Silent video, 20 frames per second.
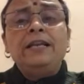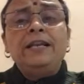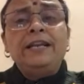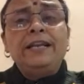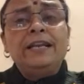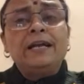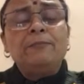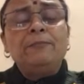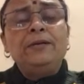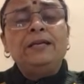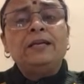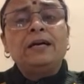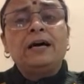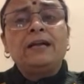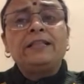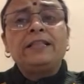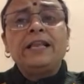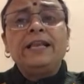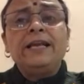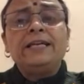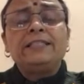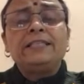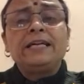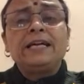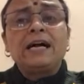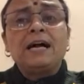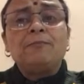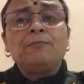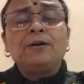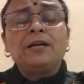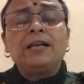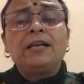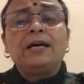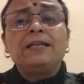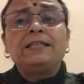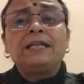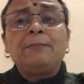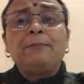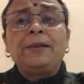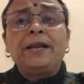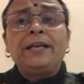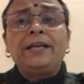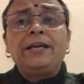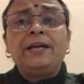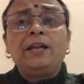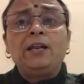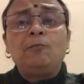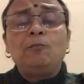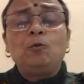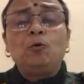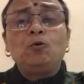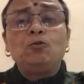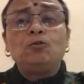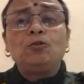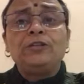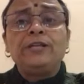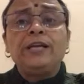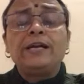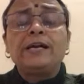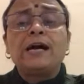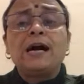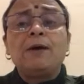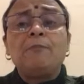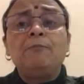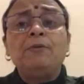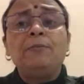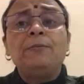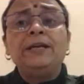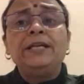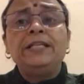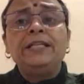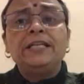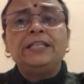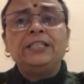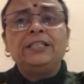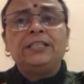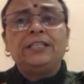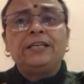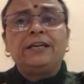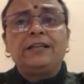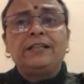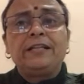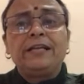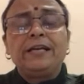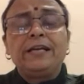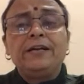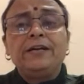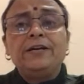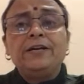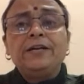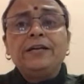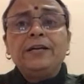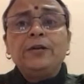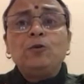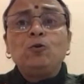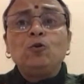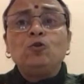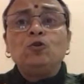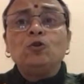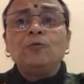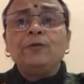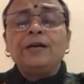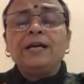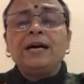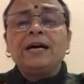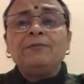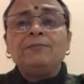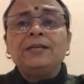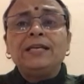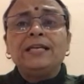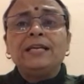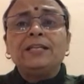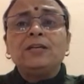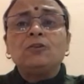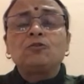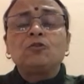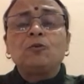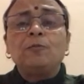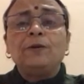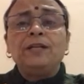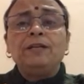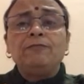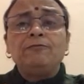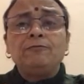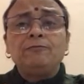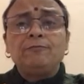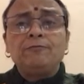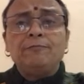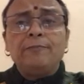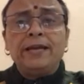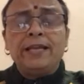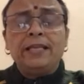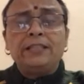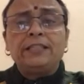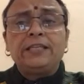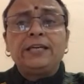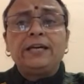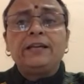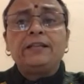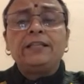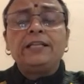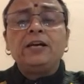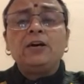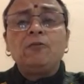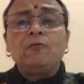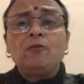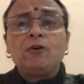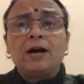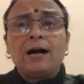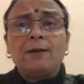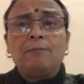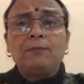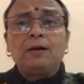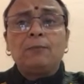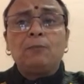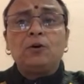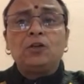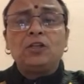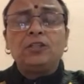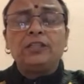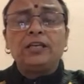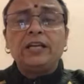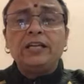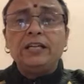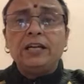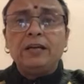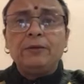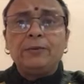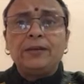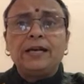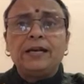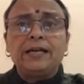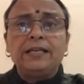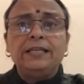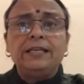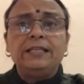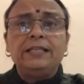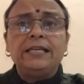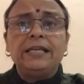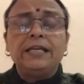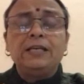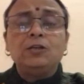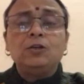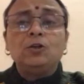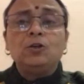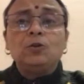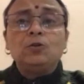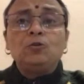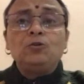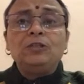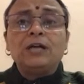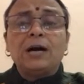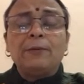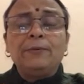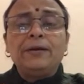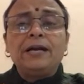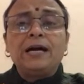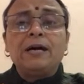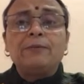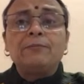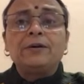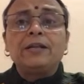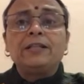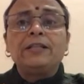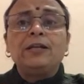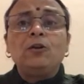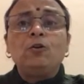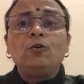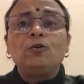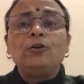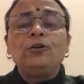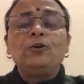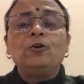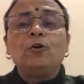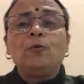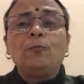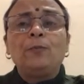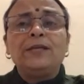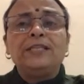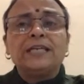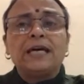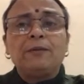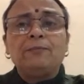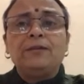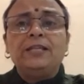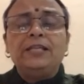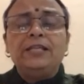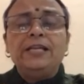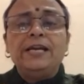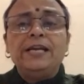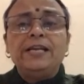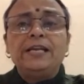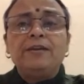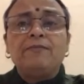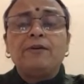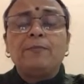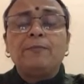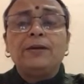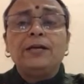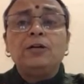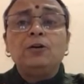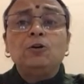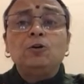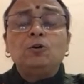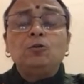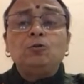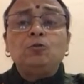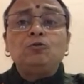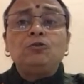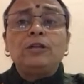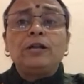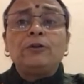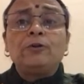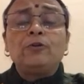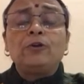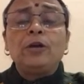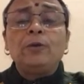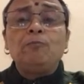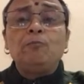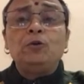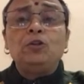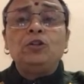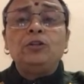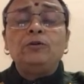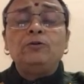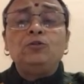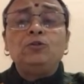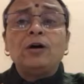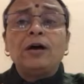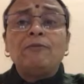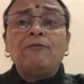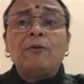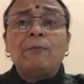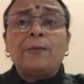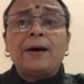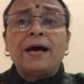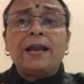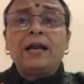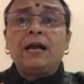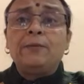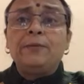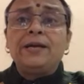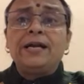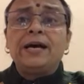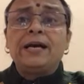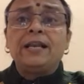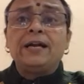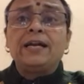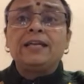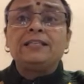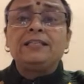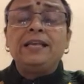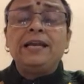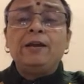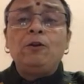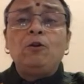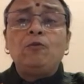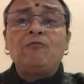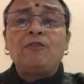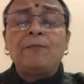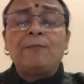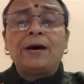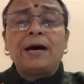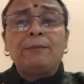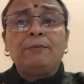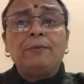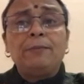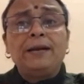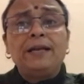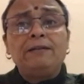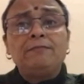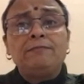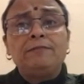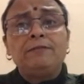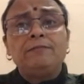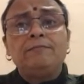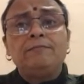लेना भी हर तरीके से काम करना आता है प्रैक्टिकल अप्रोच होती है काम भी बड़ी तेज़ी से करते हैं इनको जो भी काम दिया जाता है उसको बड़ी मेहनत से करते हैं और वो काम का बहुत अच्छा रिजल्ट बना के देते हैं तो जहाँ भी काम करते हैं लोग इनको पहचान बनती है इनकी वहाँ पर दूसरा क्योंकि बुद्ध जो है व्यापार का भी कारक है इसलिए लोग व्यापार में बड़े